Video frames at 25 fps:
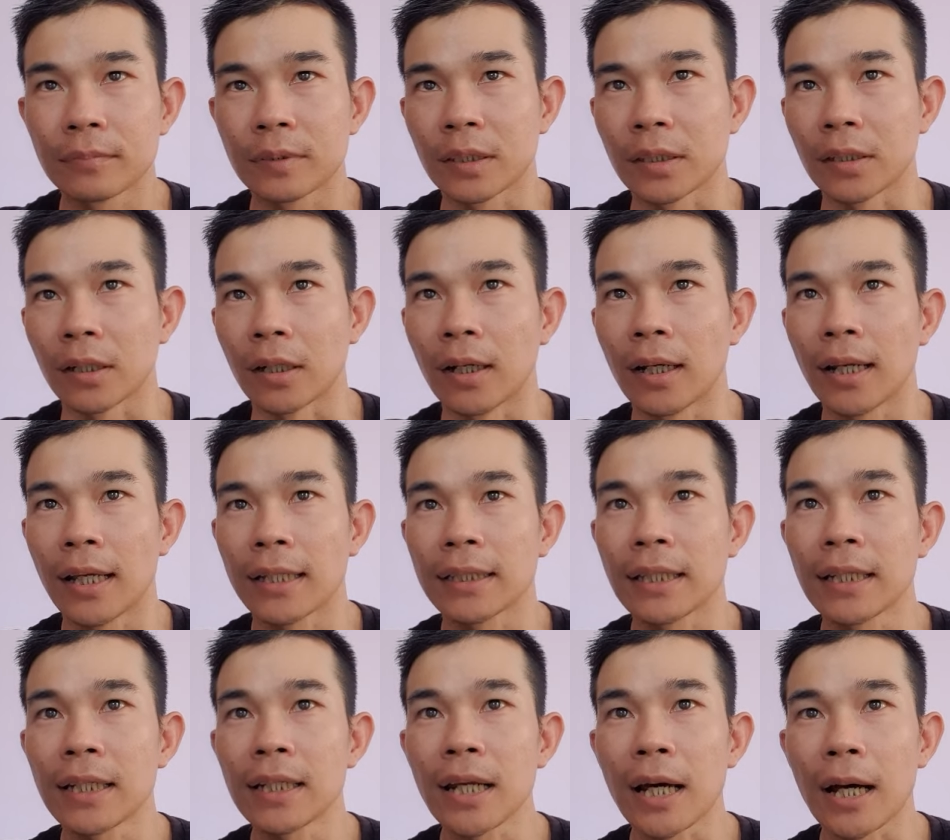gọi là
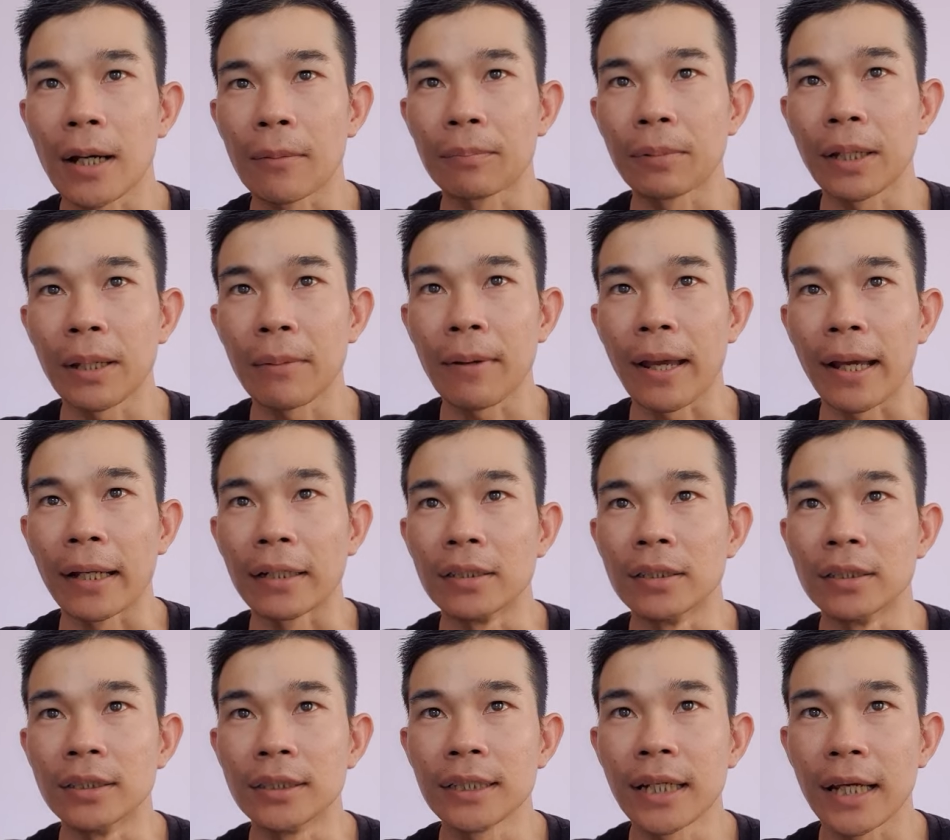tích hợp cái mạng
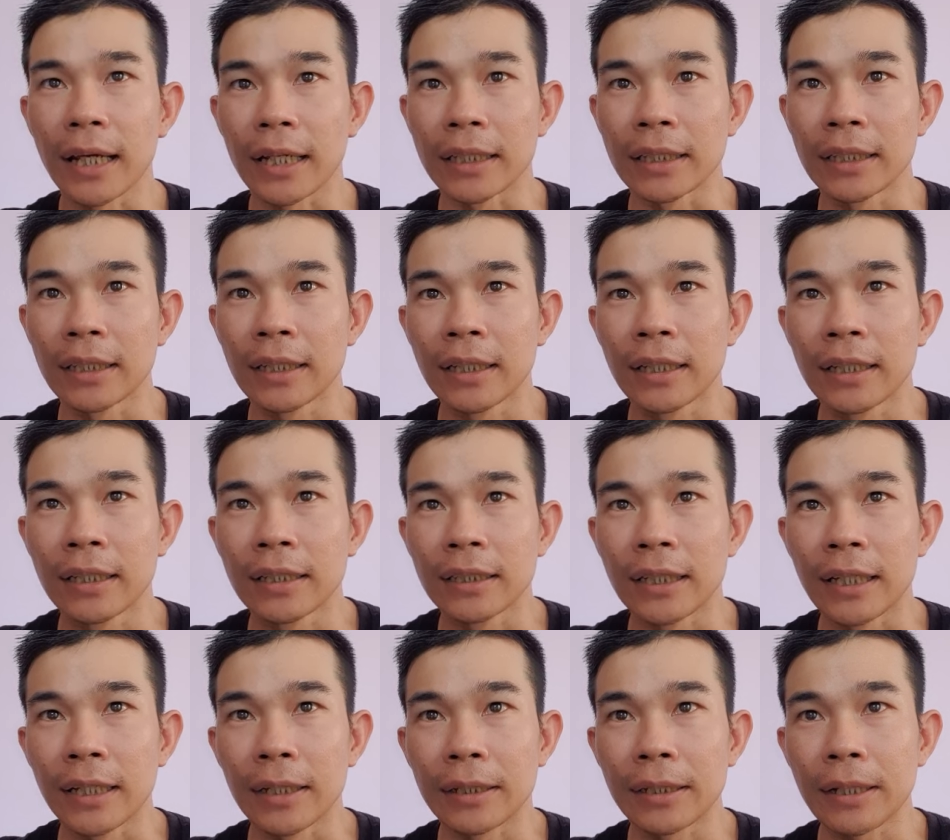lưới này
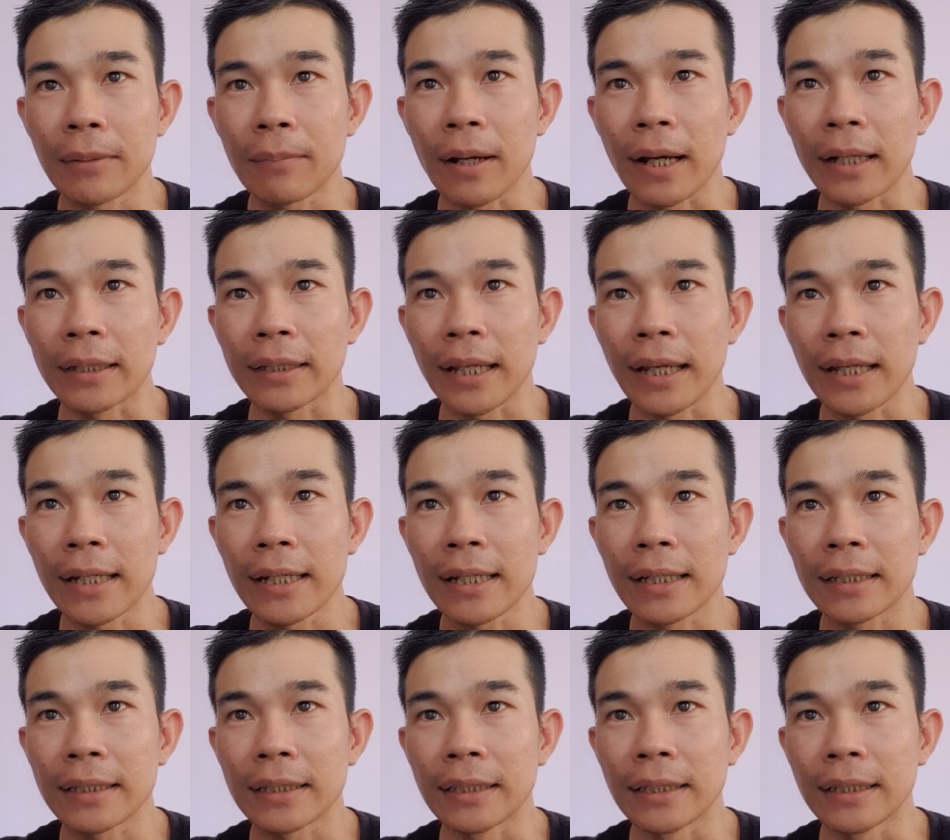thì các bạn thấy
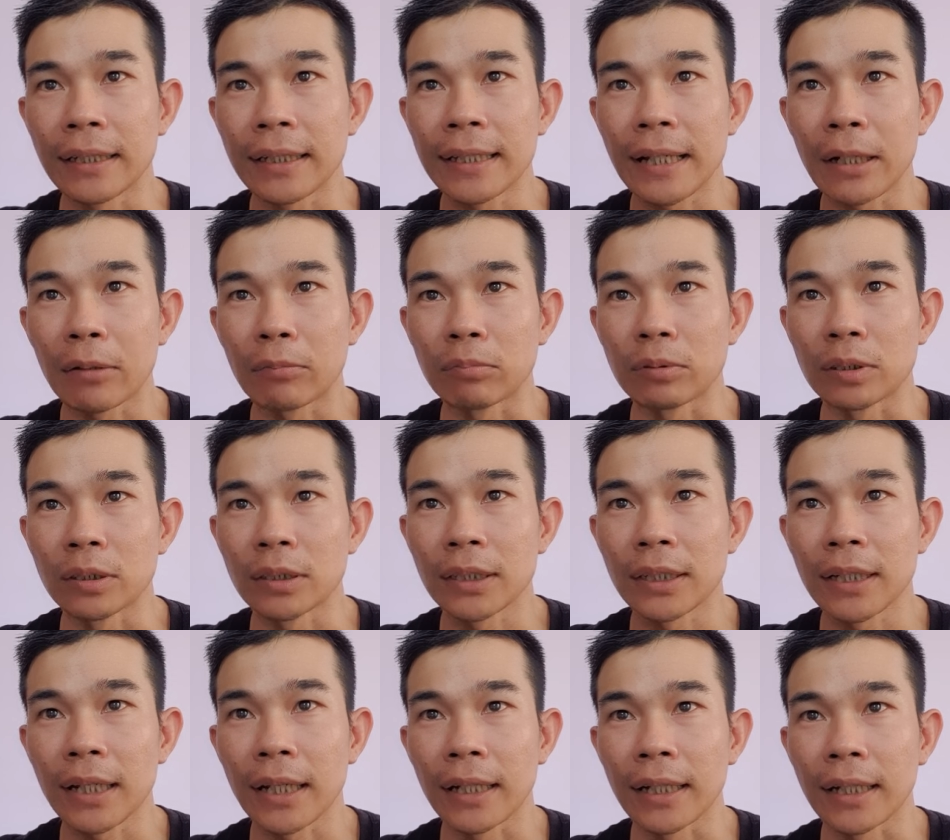là những cái dòng như
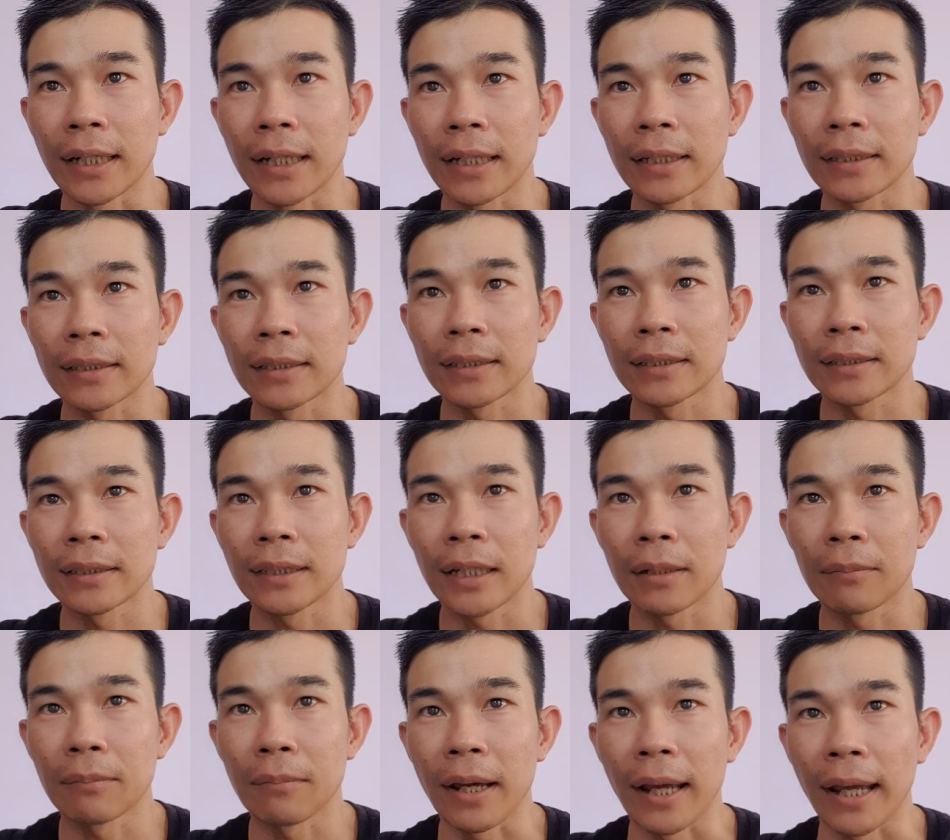thế này nè ha
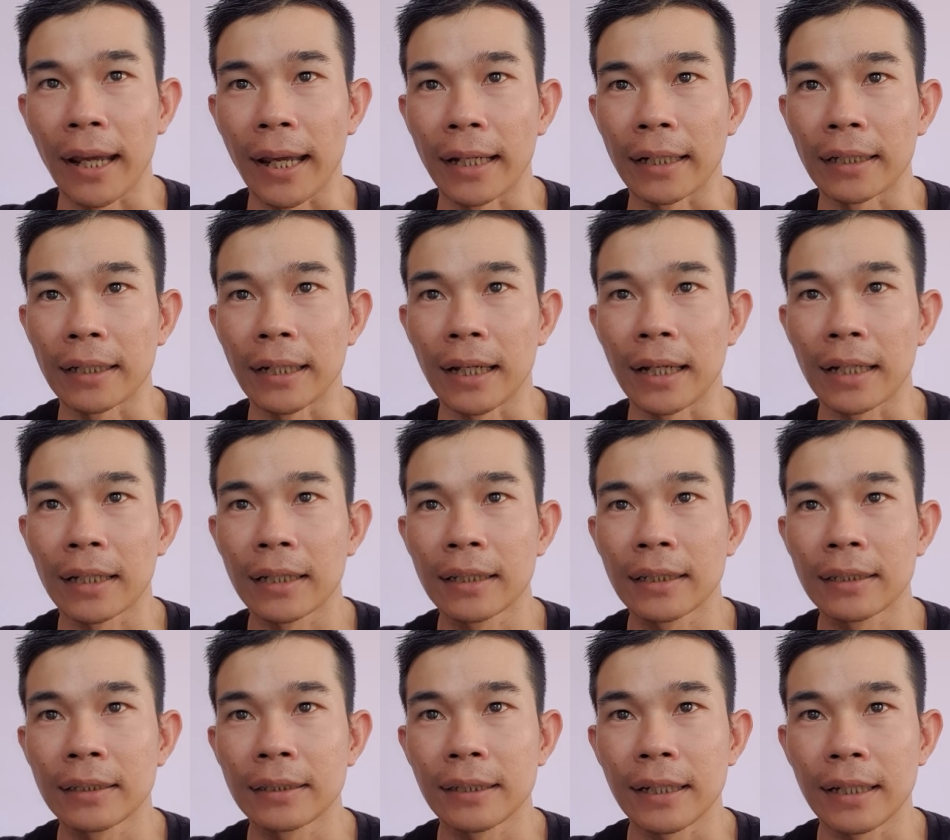tên mạng nè
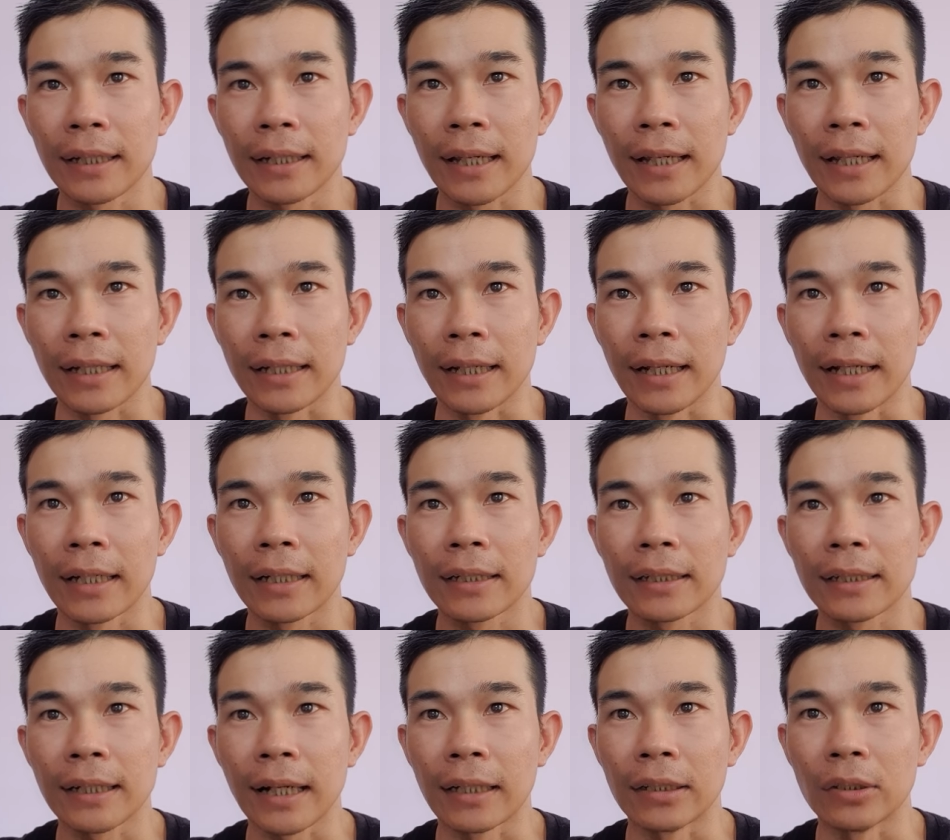cái này nè
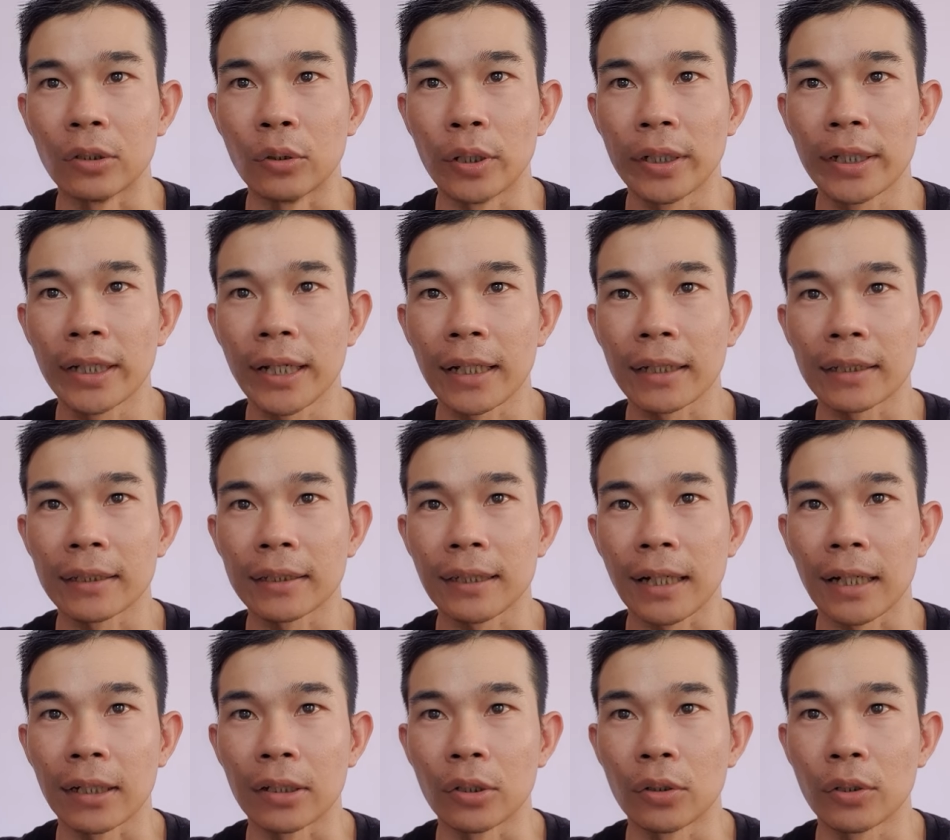cần lưới ha
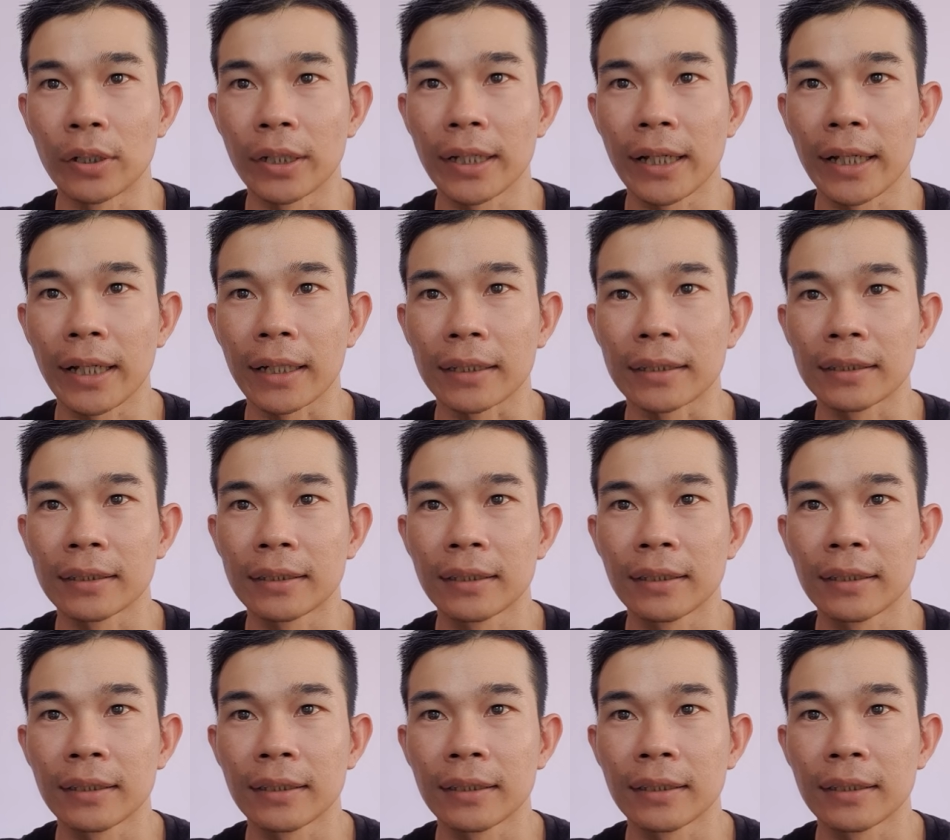cần lưới ha